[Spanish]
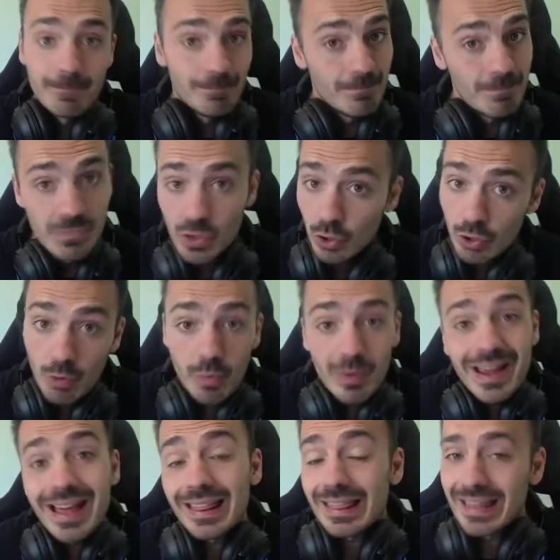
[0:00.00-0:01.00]
no lo
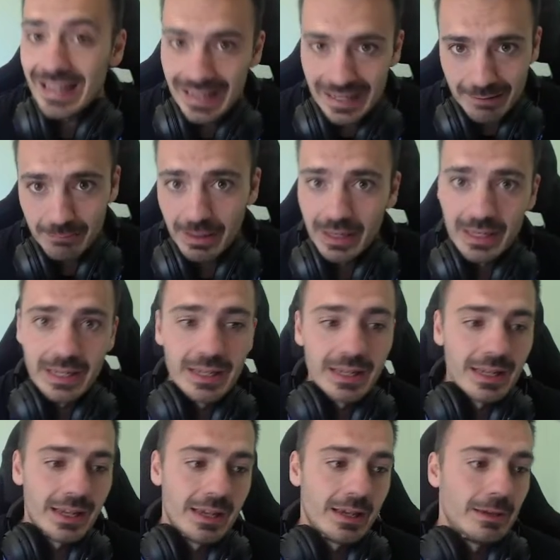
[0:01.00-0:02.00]
voy a hacer,
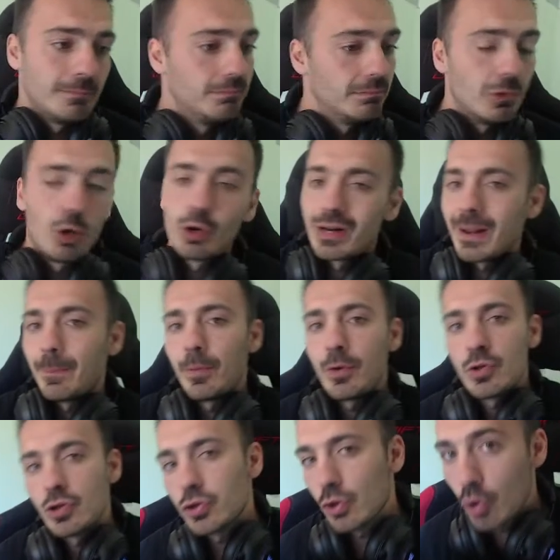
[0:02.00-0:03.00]
¿vale? Eh, os
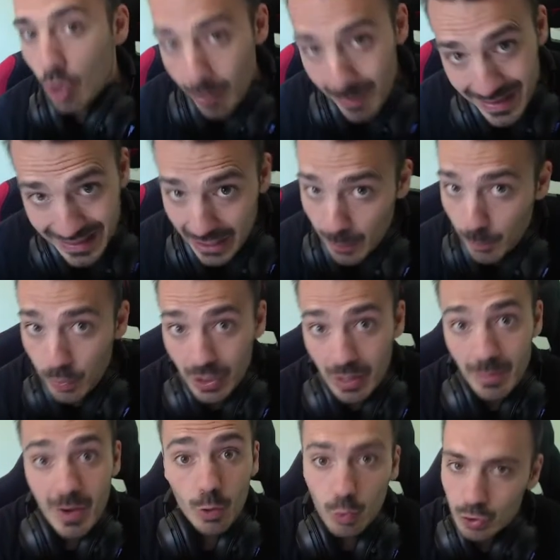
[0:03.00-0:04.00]
respondo todos los comentarios porque
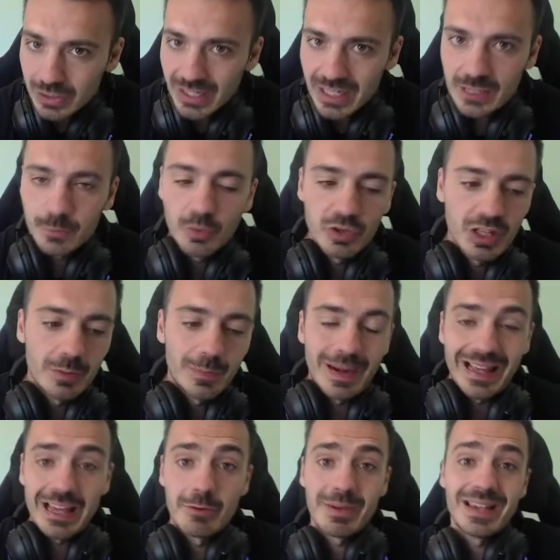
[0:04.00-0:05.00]
me gusta responder
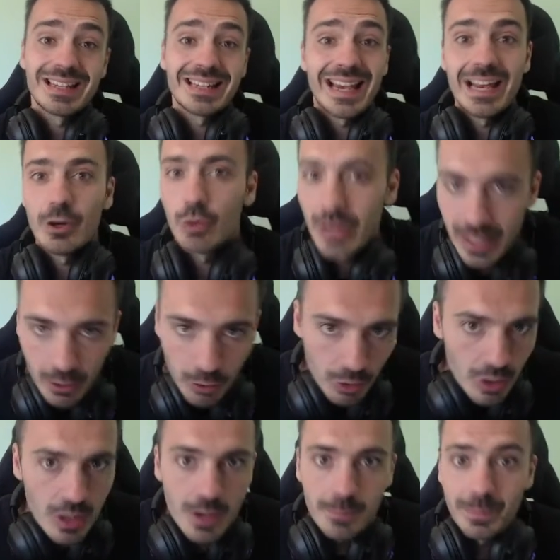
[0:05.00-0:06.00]
para que veáis que lo leo,
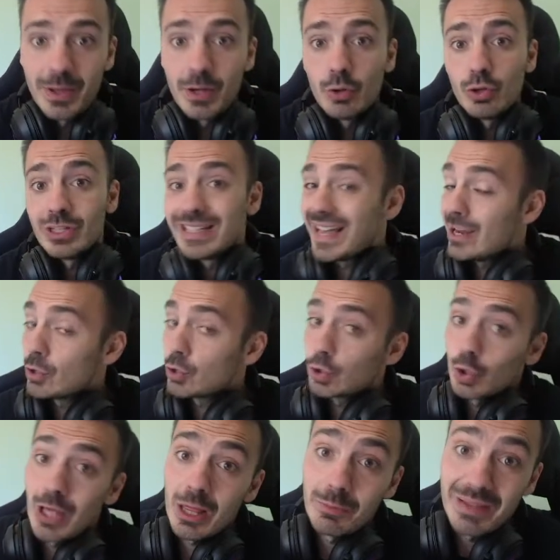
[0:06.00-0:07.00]
pero ya lo
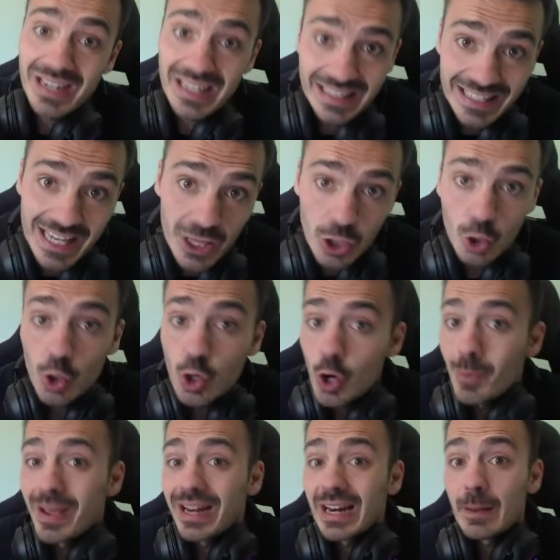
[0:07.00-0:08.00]
estoy advirtiendo,
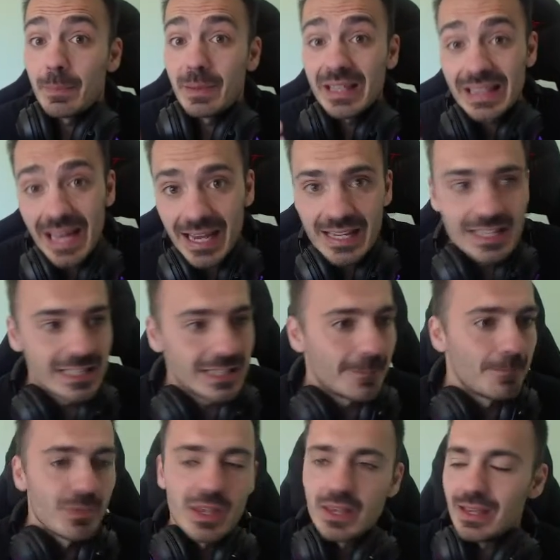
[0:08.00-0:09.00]
no me
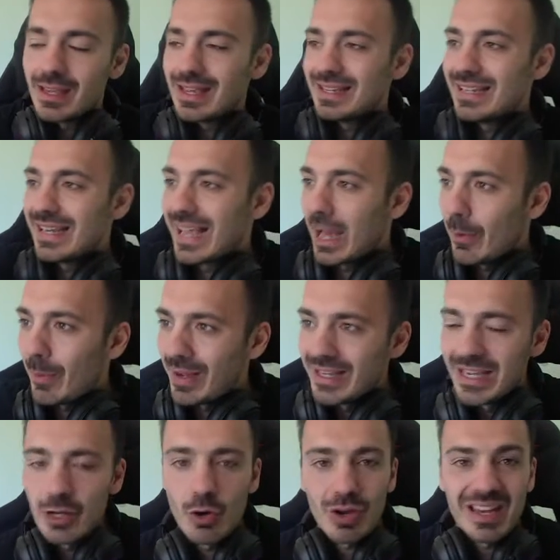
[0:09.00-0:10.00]
repitáis que si
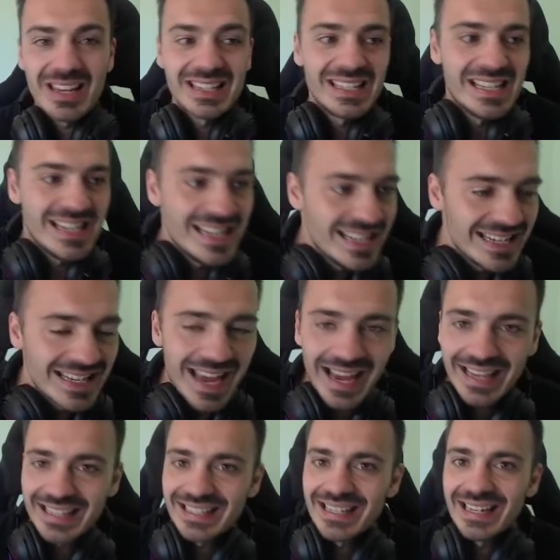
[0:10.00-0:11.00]
caballero, que si ninja,
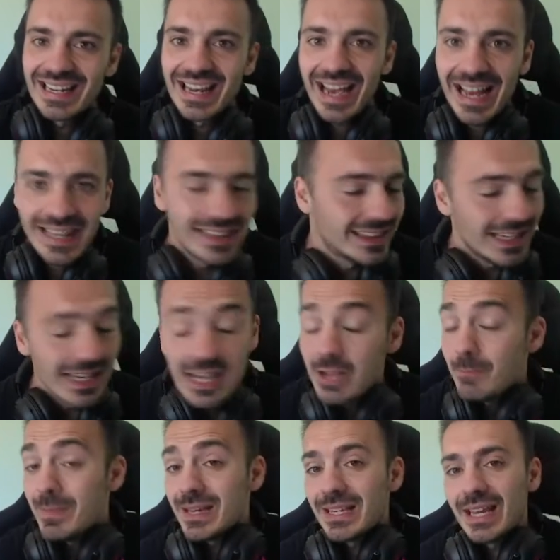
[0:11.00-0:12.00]
que si elegante.
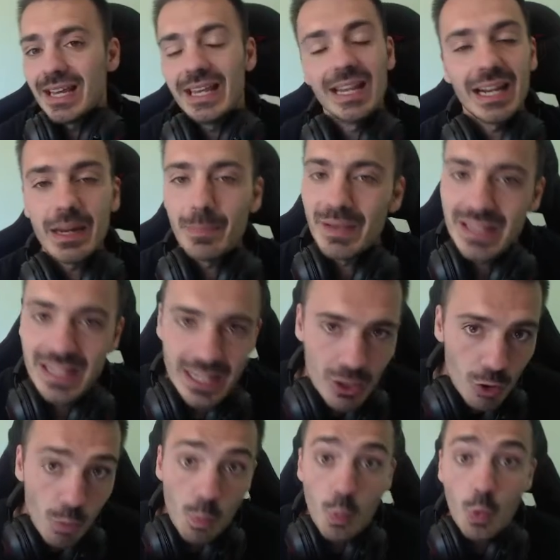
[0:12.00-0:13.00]
Me seguís
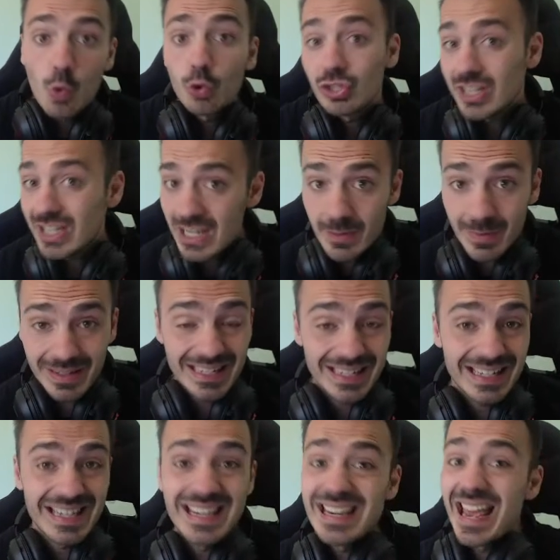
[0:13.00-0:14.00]
repitiendo muchísimas
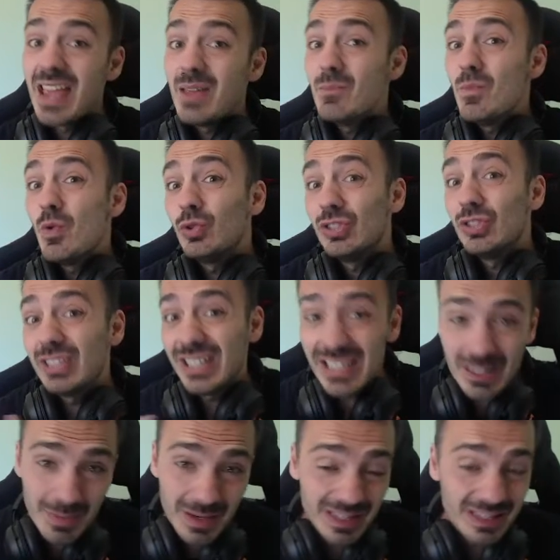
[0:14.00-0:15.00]
skins y hay
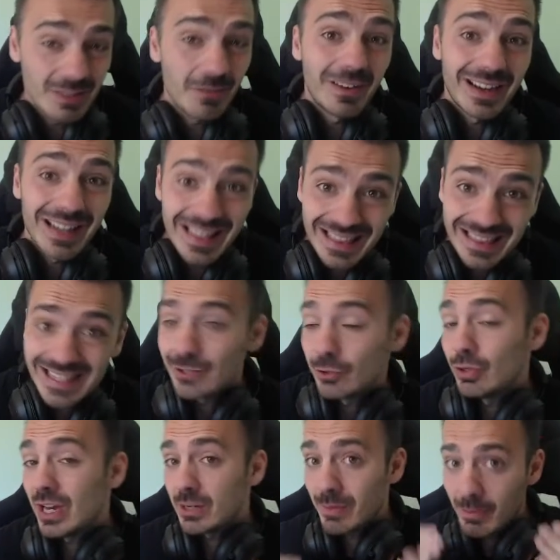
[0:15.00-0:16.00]
muchísimas diferentes.
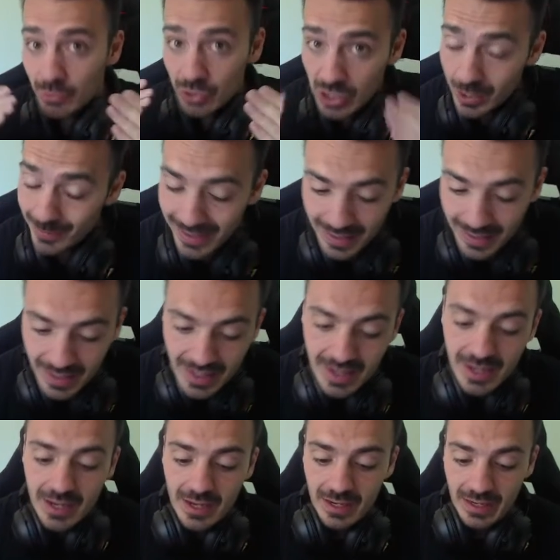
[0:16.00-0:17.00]
Hoy las vamos a ver
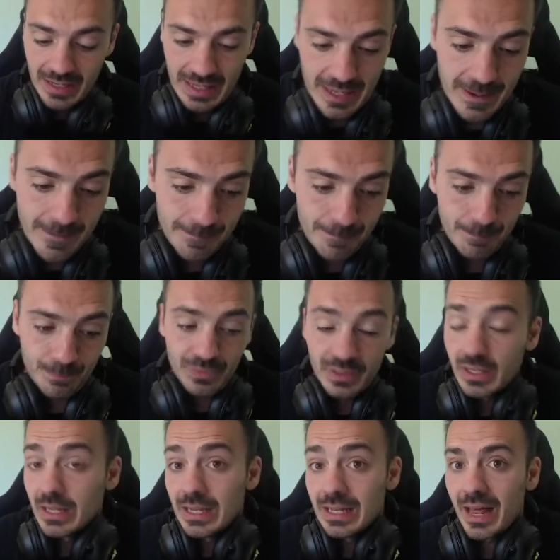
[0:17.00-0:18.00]
y,
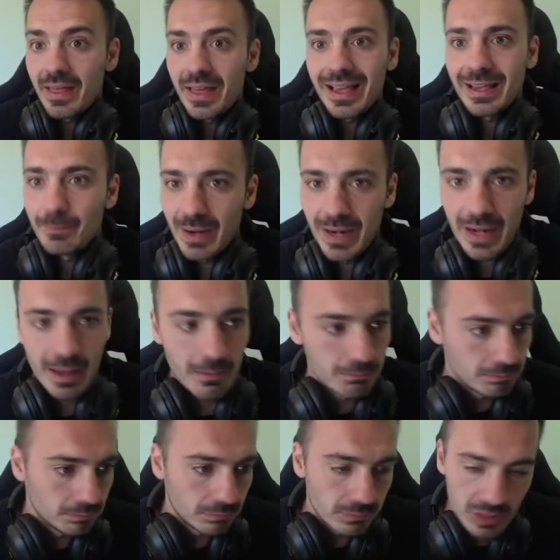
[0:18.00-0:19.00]
y nada, que para
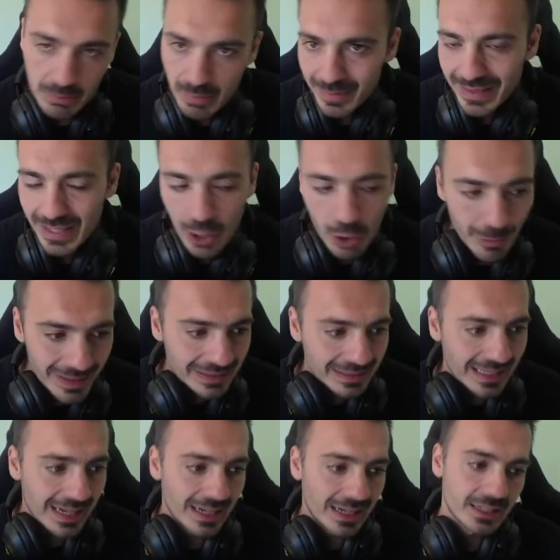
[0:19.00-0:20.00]
simplemente
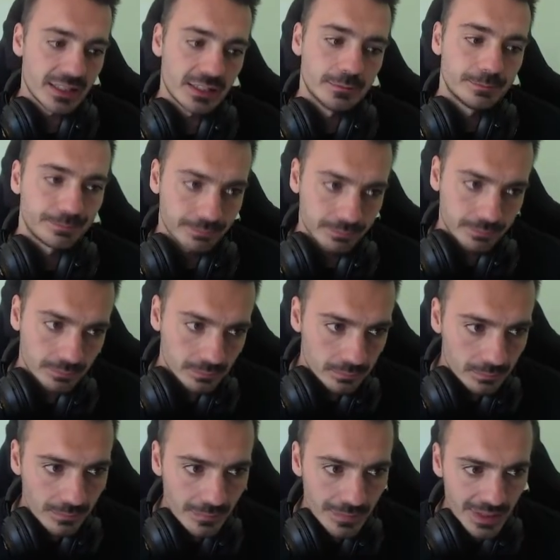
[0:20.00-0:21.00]
comentarlas
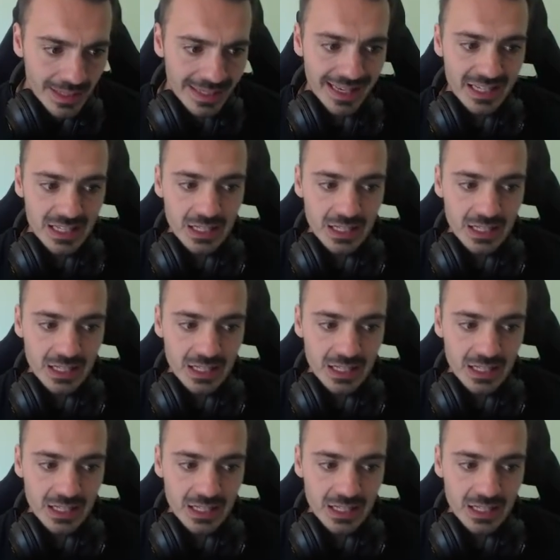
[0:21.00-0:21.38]
y que